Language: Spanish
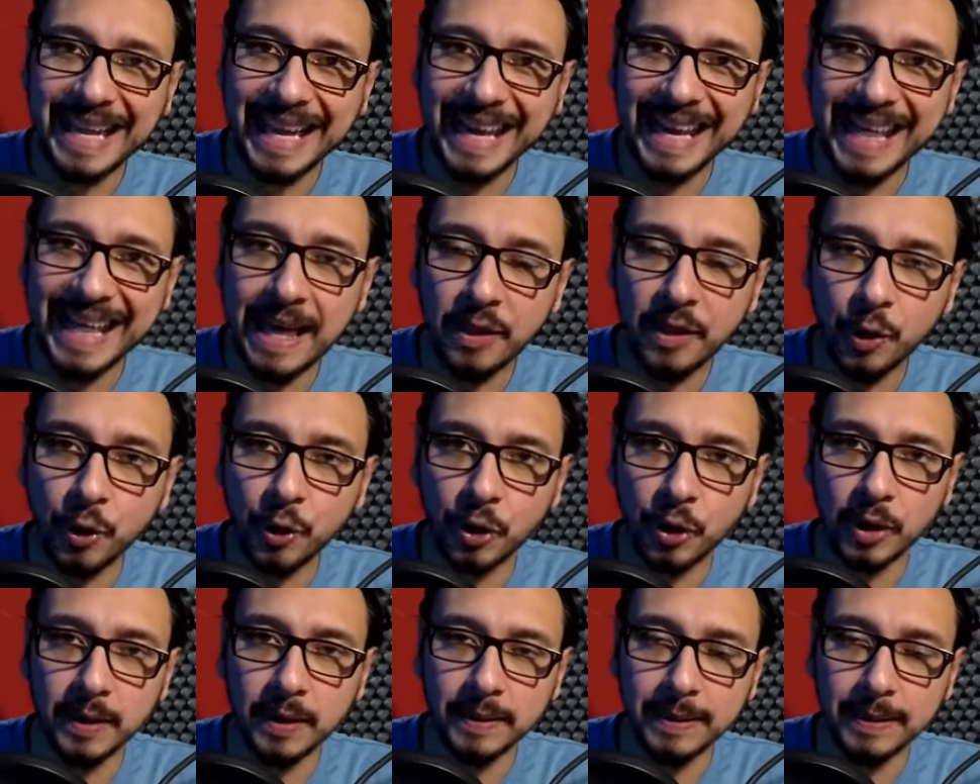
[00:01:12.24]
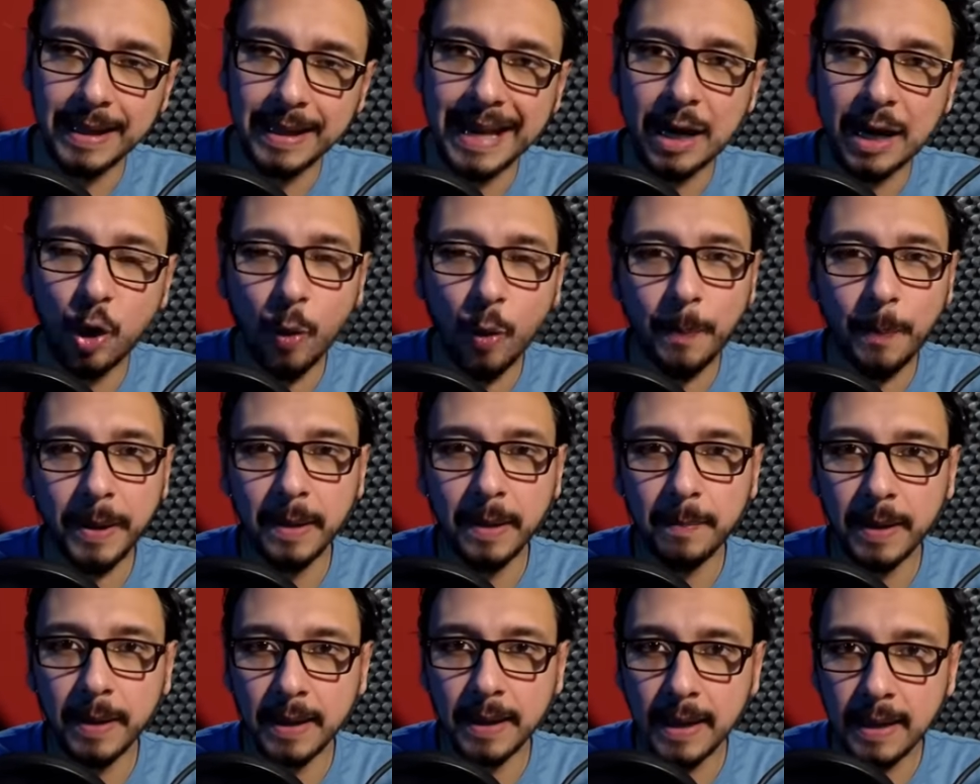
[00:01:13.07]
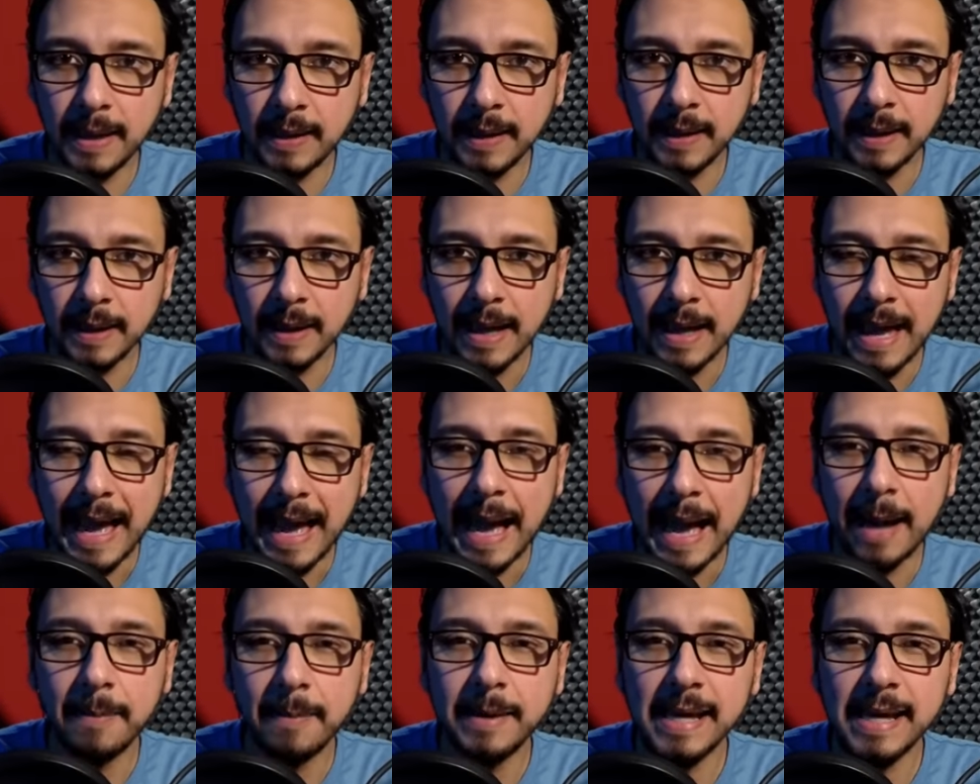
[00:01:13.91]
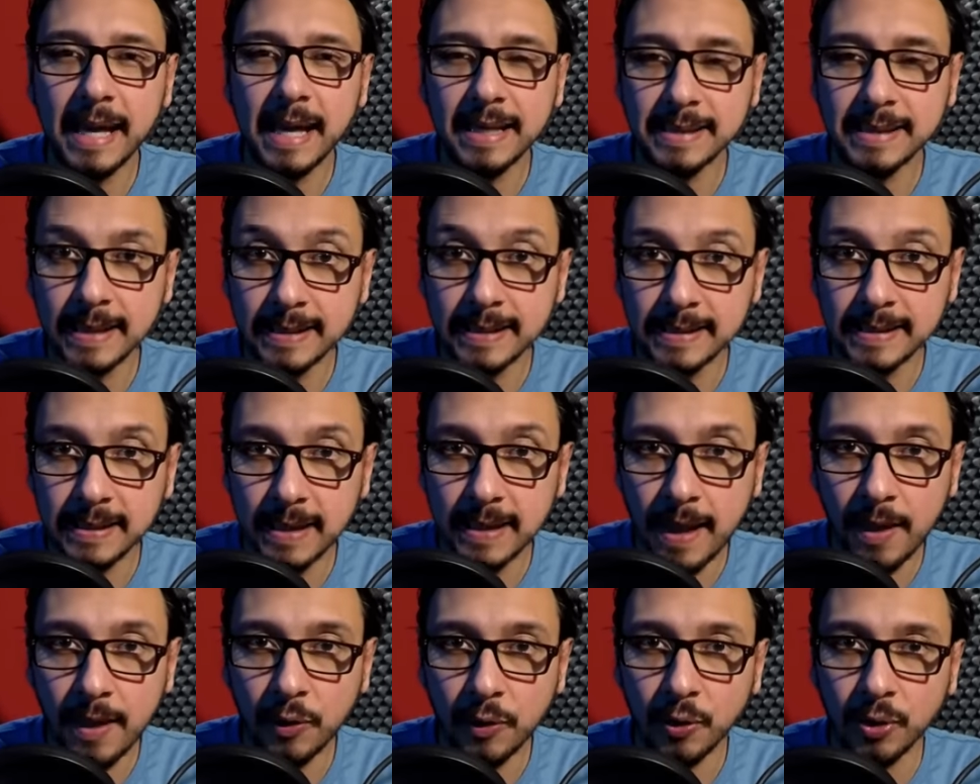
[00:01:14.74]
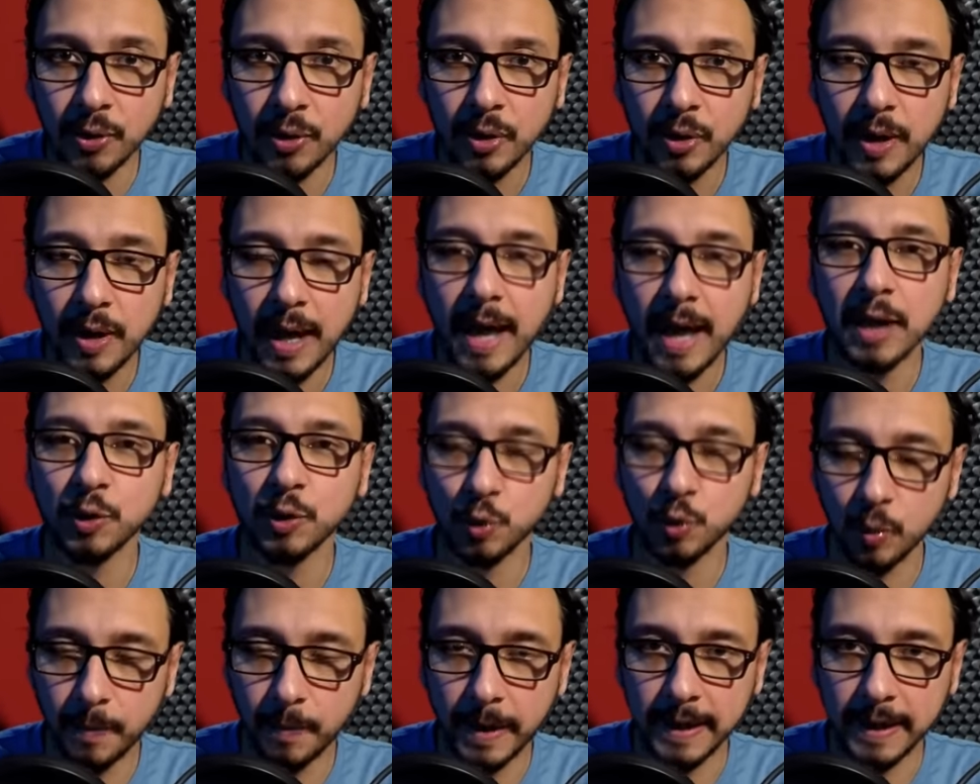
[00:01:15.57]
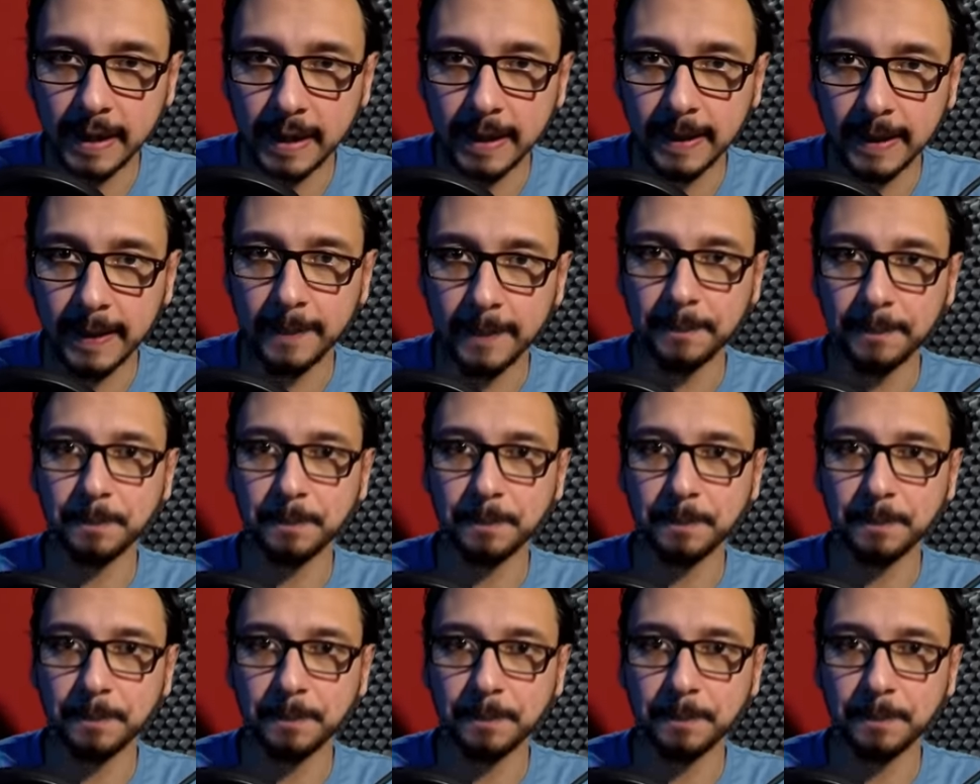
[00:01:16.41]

creador de la López Pereira habría asesinado a su pareja.